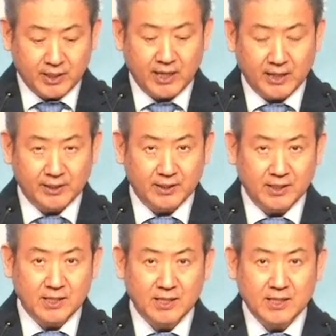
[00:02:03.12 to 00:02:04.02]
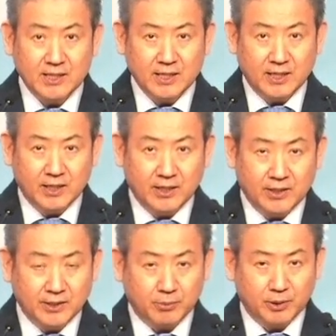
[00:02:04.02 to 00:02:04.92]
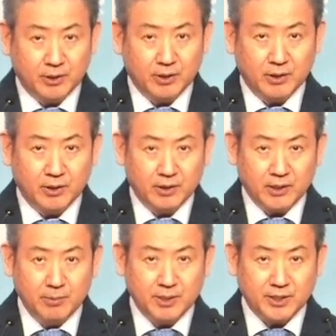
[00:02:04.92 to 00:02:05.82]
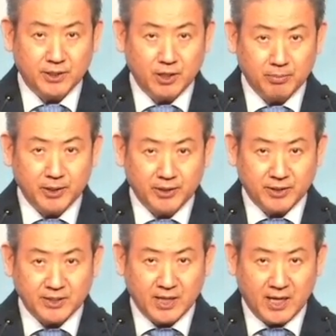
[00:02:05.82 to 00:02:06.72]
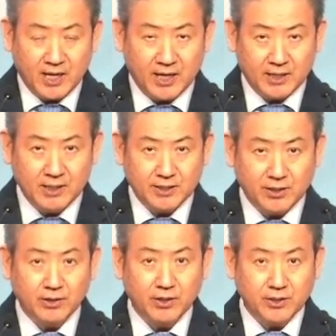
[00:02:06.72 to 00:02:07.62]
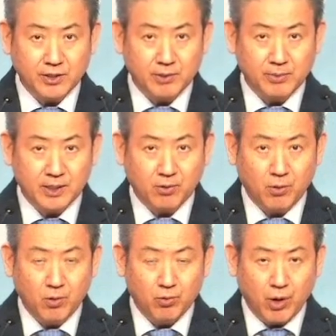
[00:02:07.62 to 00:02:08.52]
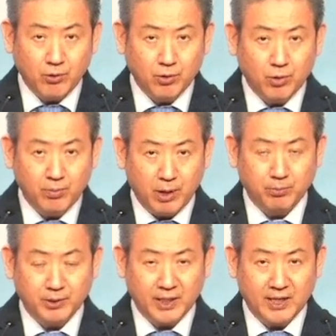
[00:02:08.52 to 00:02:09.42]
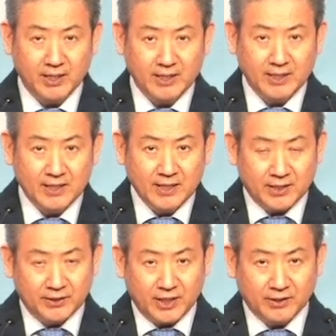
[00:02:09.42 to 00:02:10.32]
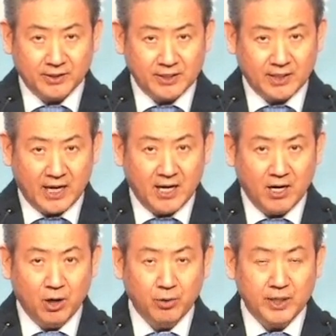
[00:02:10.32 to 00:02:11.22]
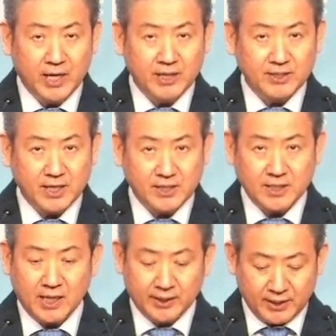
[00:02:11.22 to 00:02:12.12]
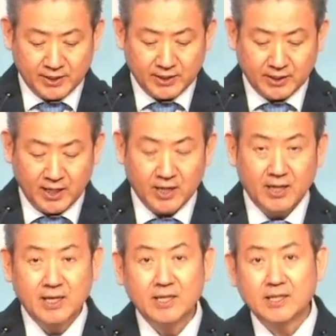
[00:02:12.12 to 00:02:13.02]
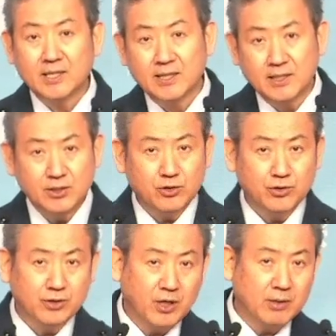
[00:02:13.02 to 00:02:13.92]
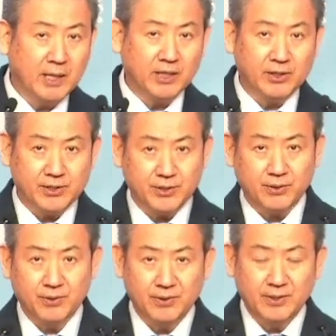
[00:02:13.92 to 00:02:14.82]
자란 아이들, 어, 어릴 적부터 김일성 혁명 역사를 성경처럼 읽고 외우고 배웁니다. 그런데 그것이 다 허위라는 사실을 알게 됐을 때 큰 충격을 받게 되죠.